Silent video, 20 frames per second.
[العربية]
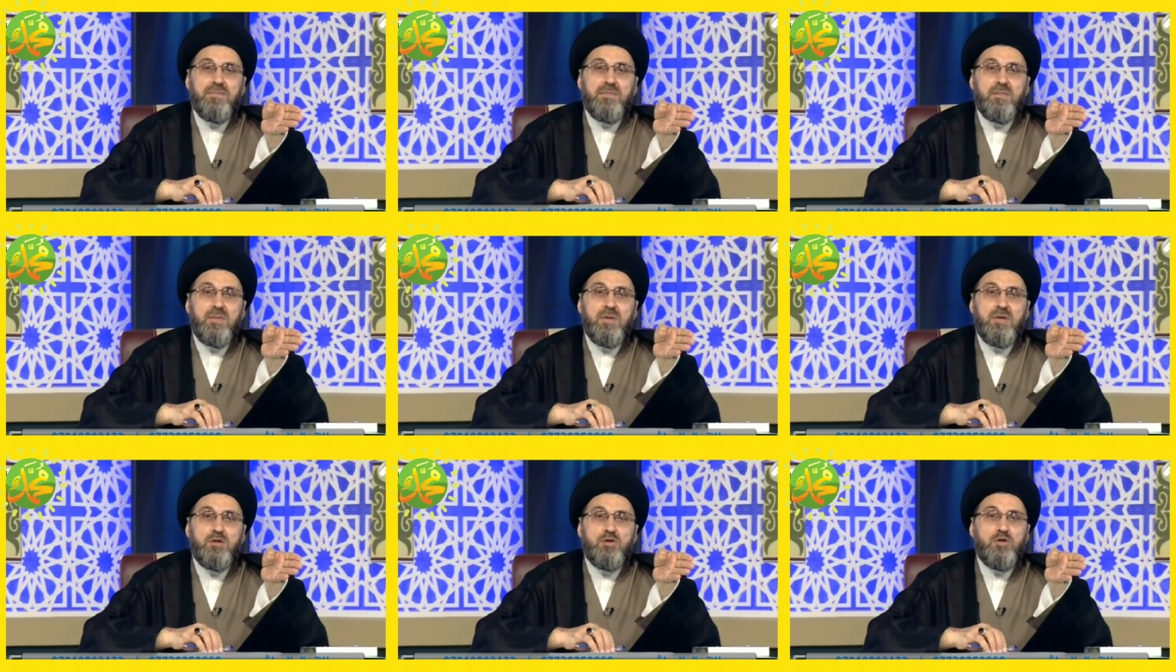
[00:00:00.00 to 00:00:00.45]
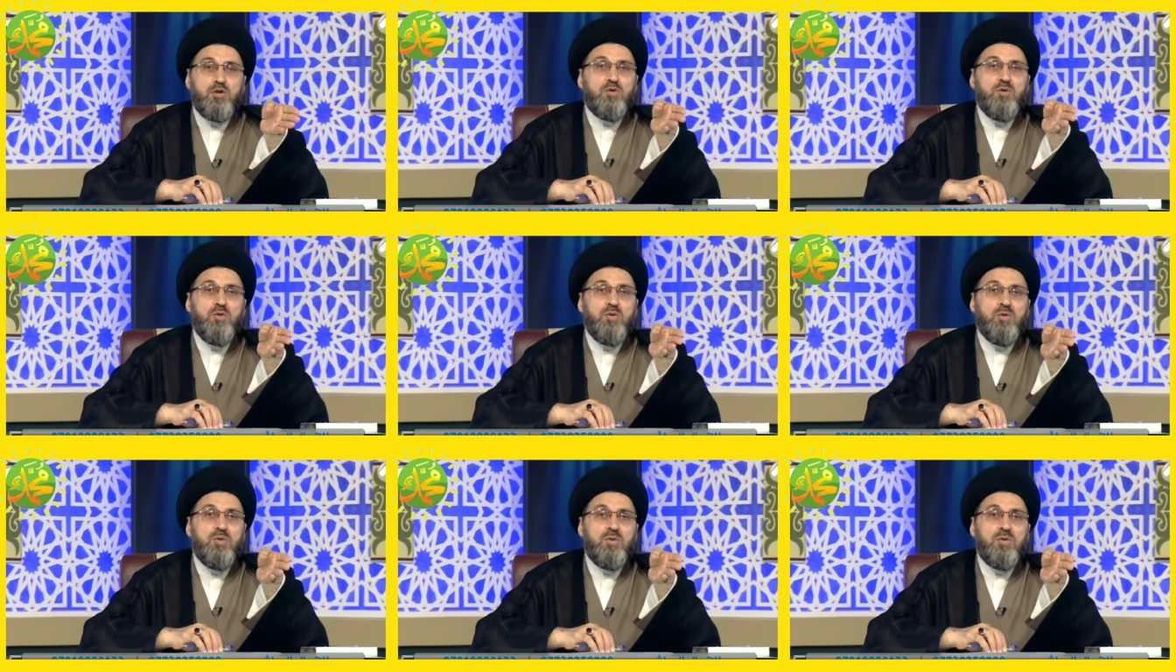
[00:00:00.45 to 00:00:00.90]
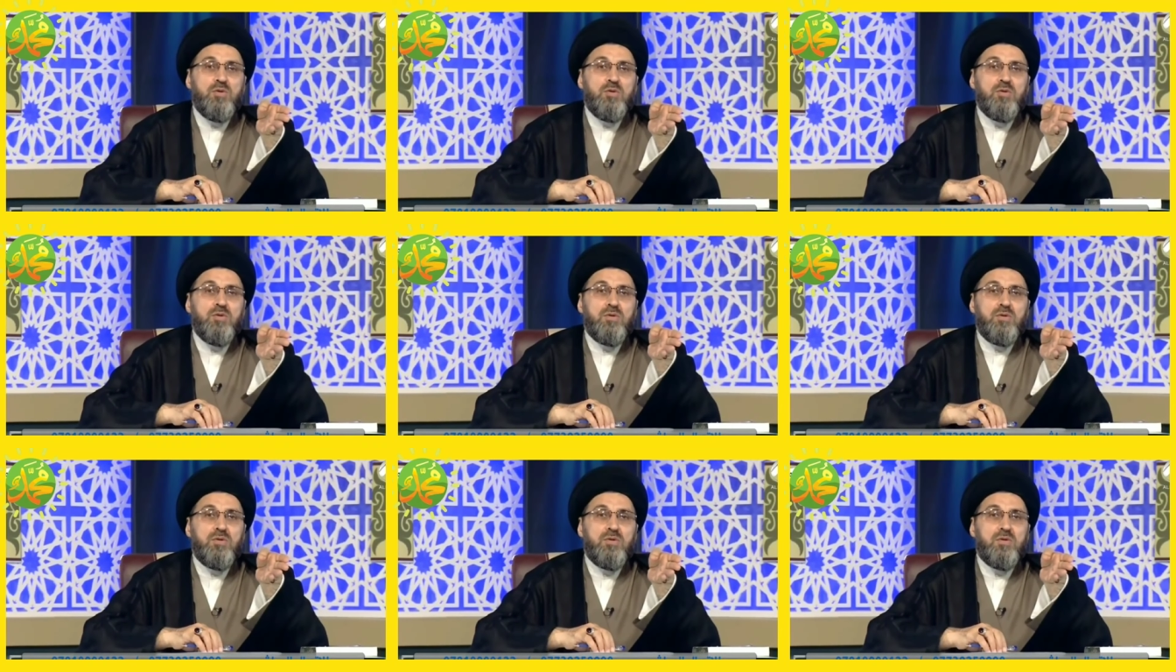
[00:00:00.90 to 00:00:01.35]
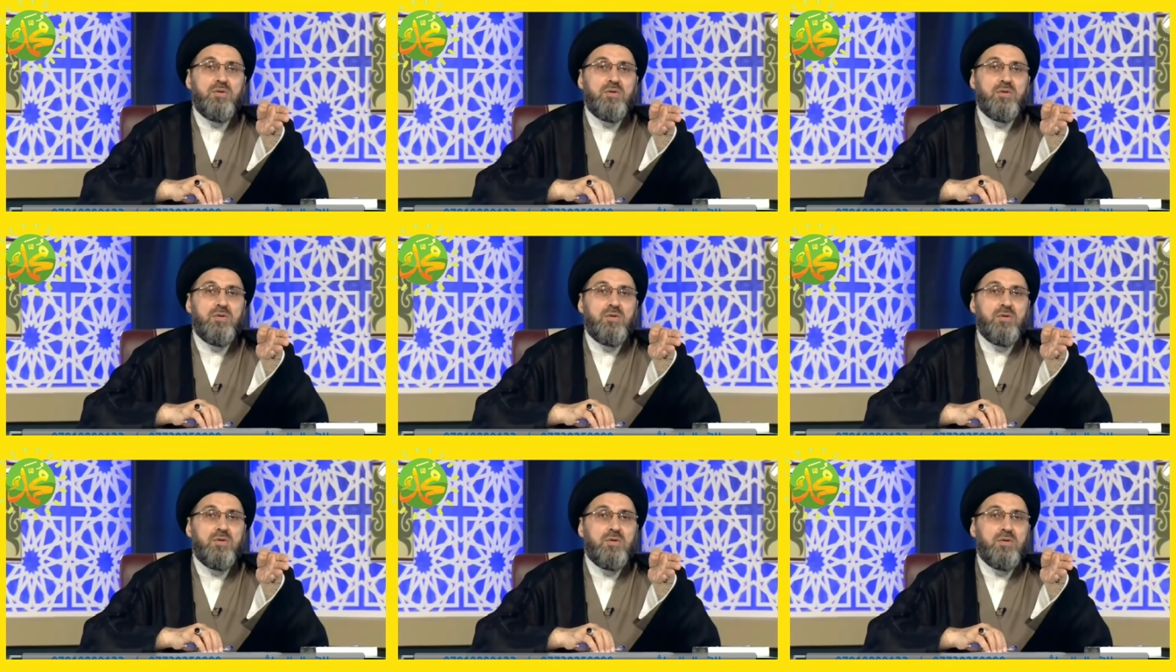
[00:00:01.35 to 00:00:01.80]
شو تقولون
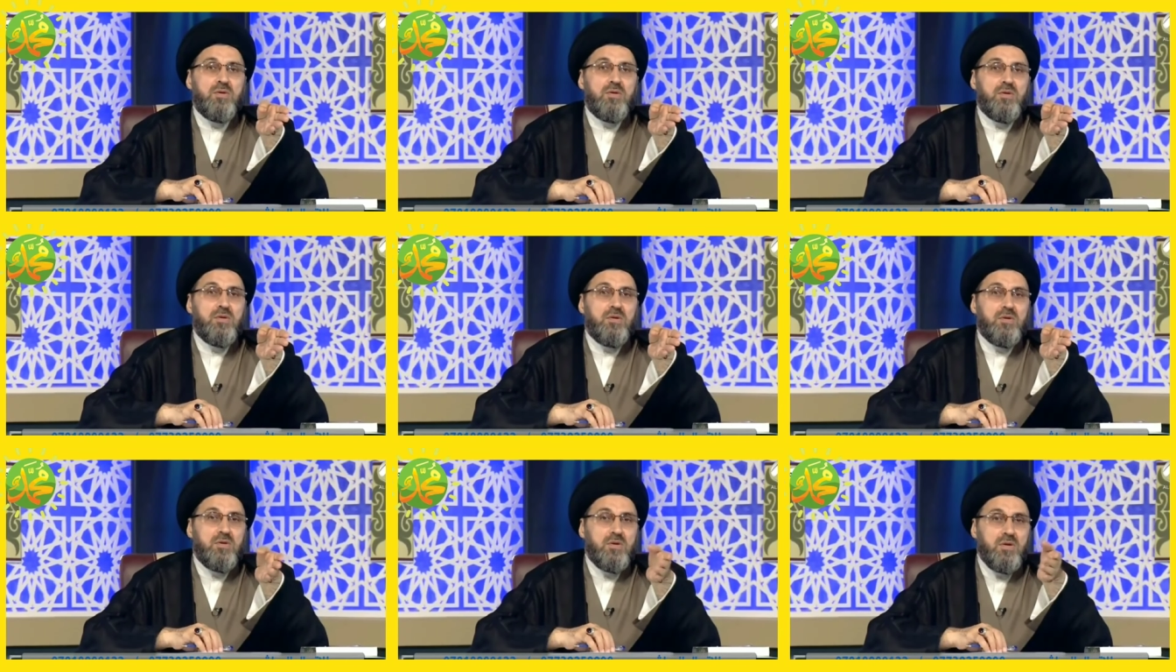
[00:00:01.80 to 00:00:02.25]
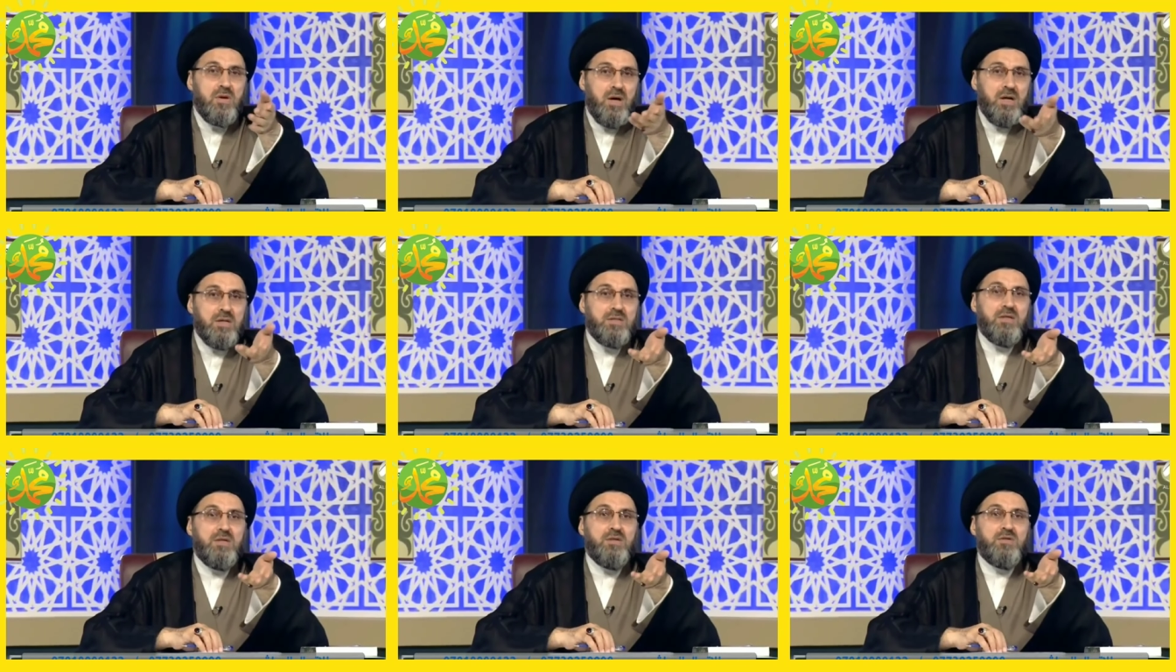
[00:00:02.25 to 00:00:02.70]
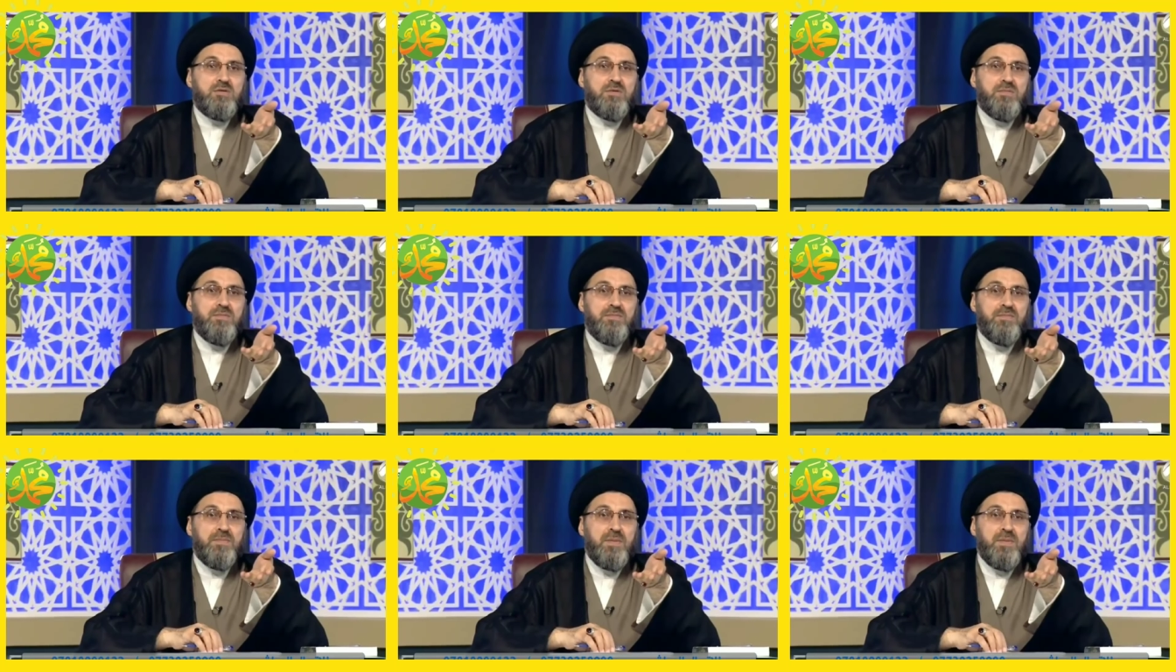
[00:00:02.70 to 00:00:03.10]
احسنتم